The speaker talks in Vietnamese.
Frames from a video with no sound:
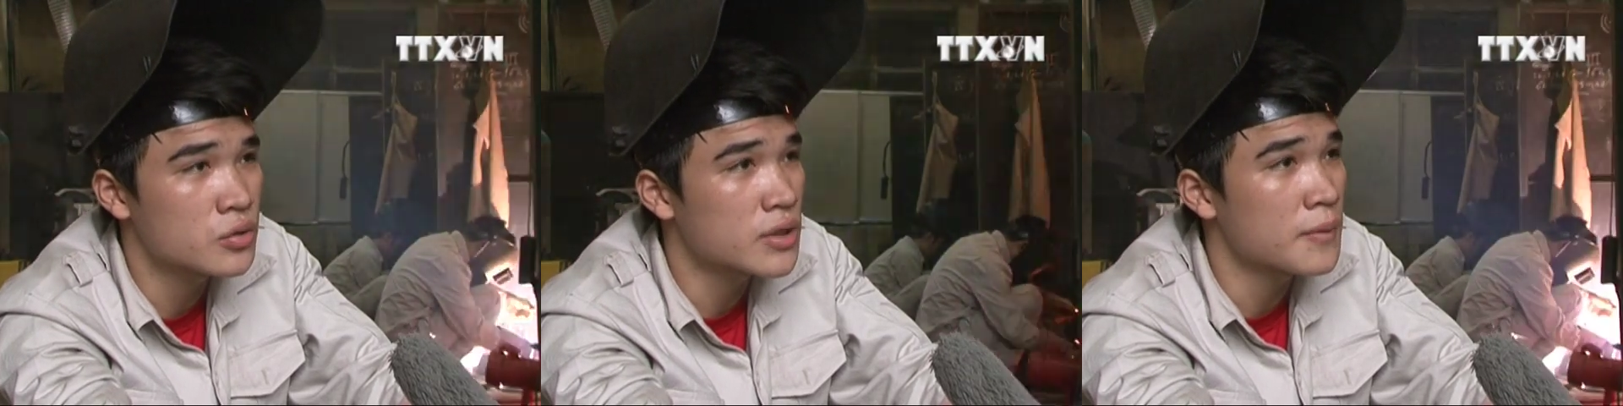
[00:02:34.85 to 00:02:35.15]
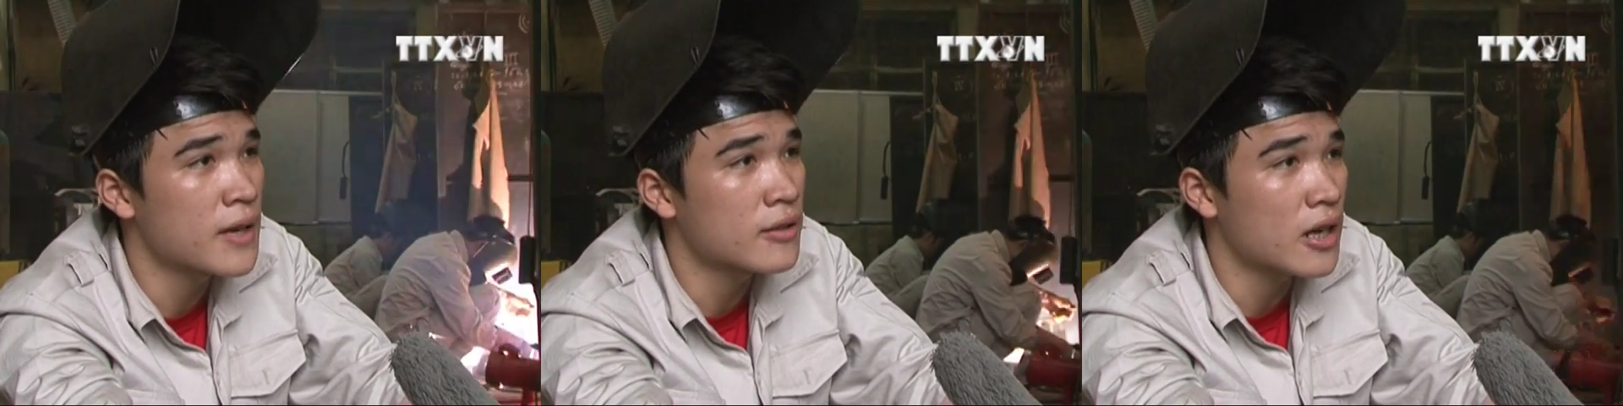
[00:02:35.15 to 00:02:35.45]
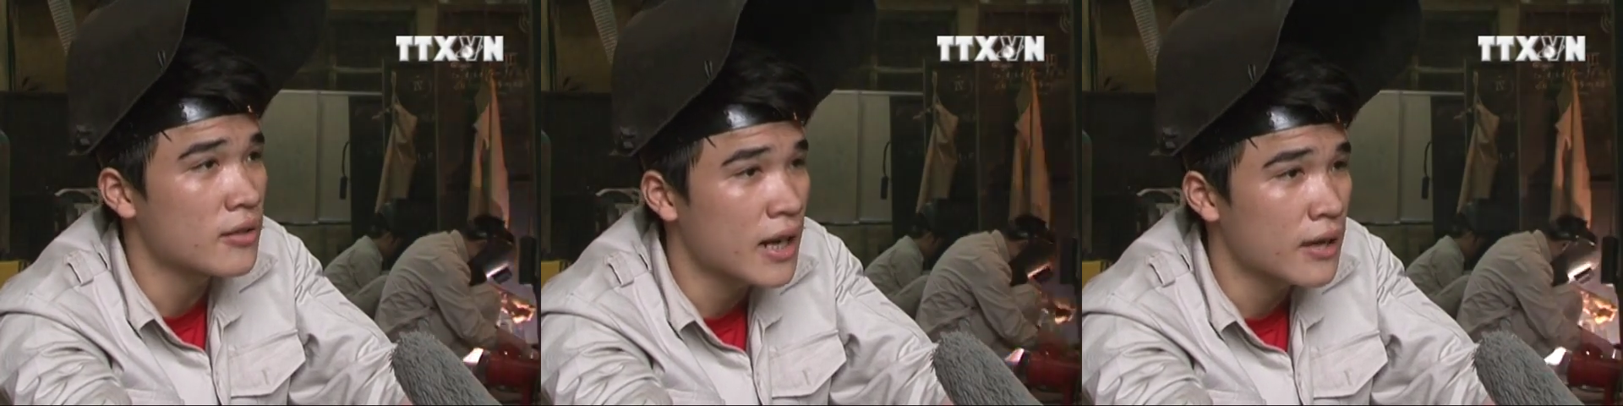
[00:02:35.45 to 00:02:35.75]
trung tâm đào
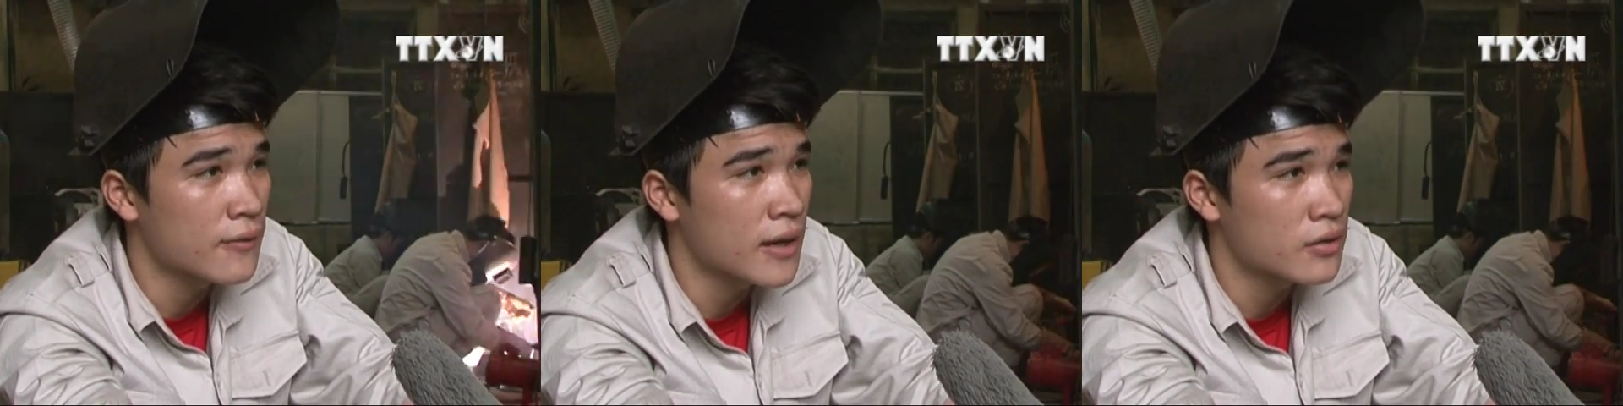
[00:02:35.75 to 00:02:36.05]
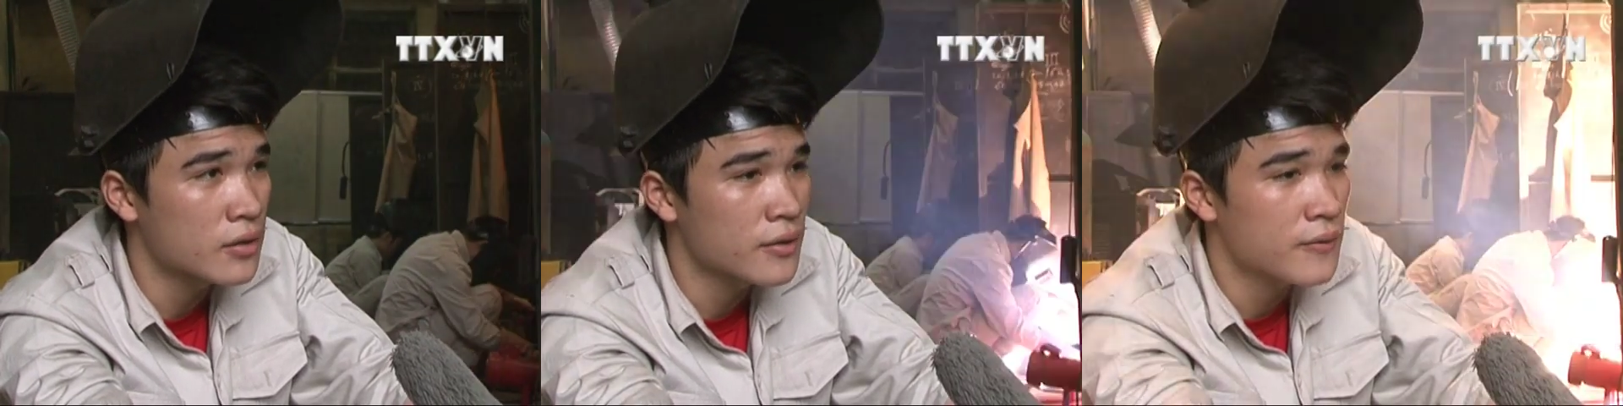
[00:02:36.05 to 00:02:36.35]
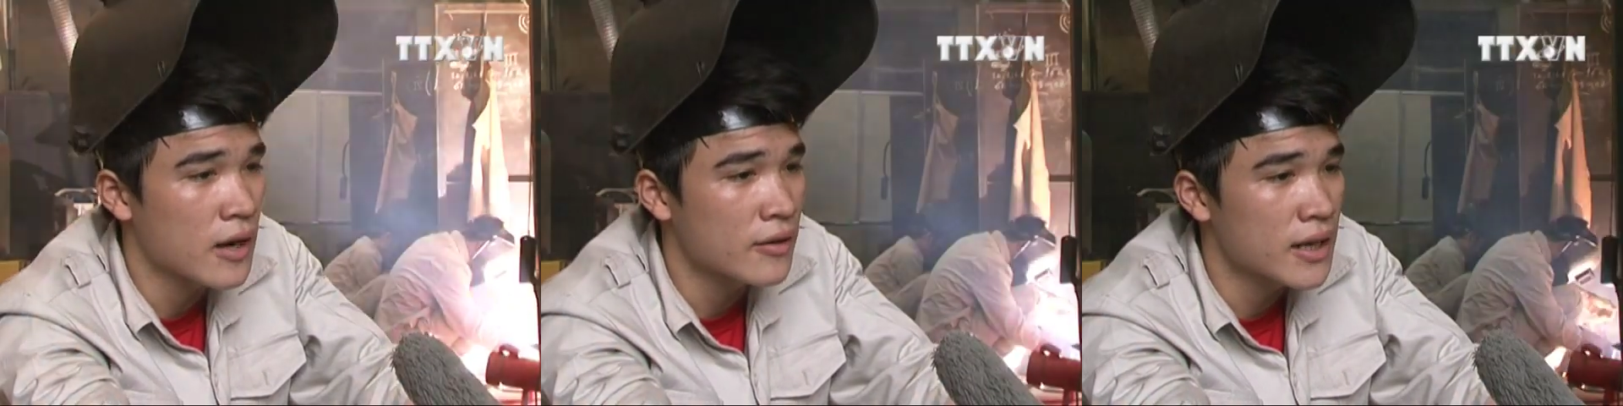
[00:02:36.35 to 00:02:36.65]
tạo này và tôi
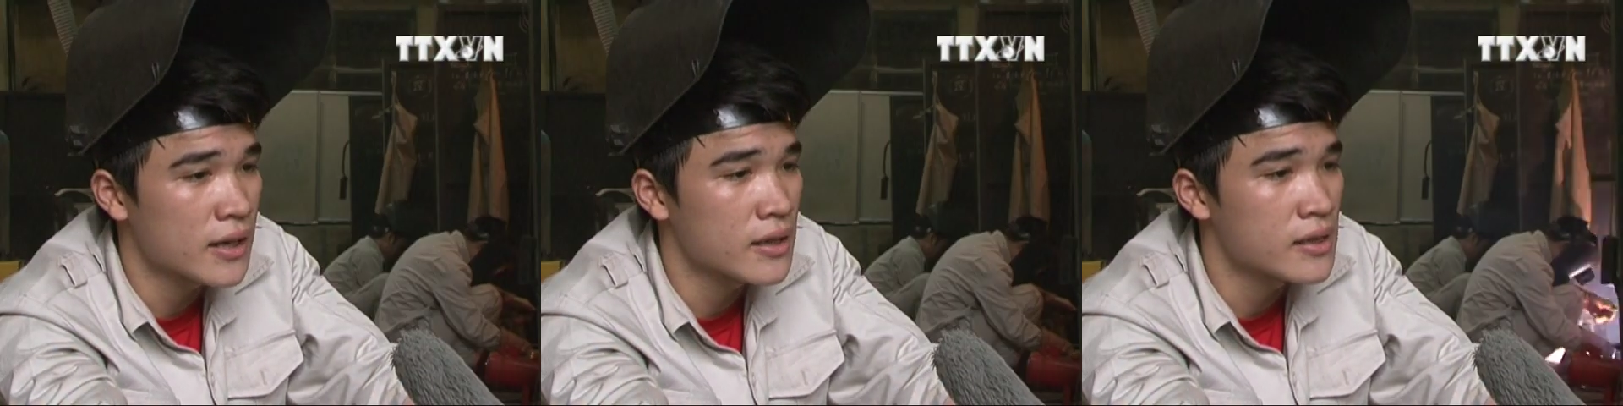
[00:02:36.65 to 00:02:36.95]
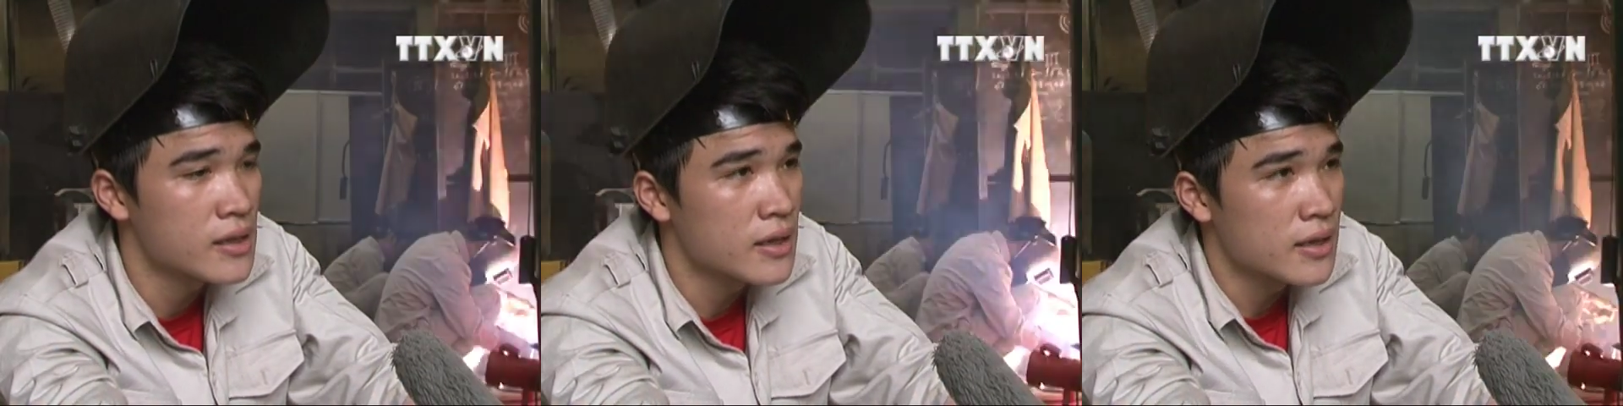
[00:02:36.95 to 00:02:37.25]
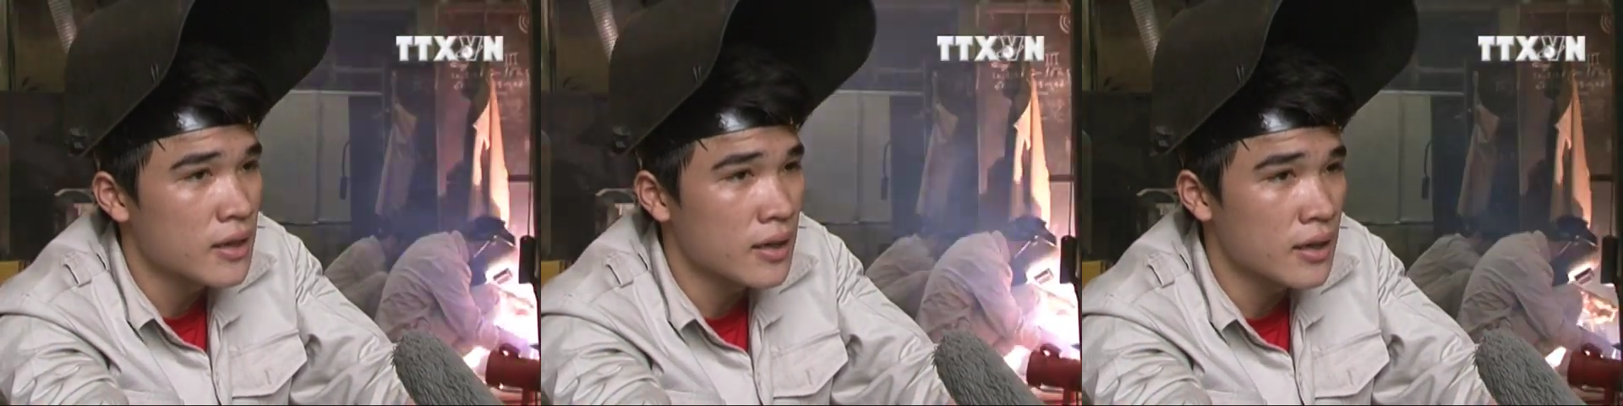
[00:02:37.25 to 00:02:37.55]
vào đây
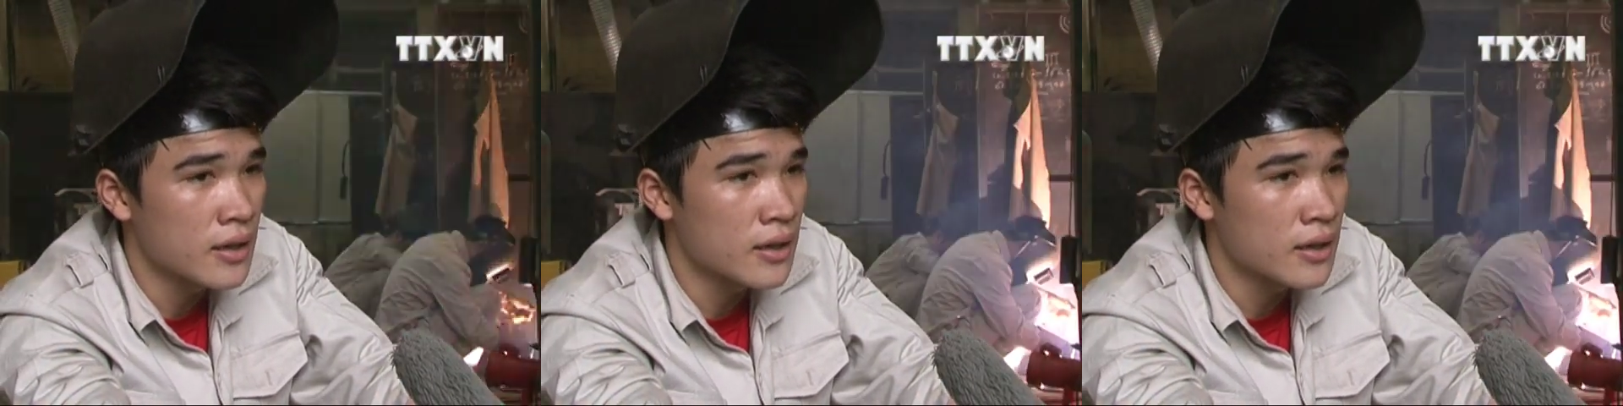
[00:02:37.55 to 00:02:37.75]
uh,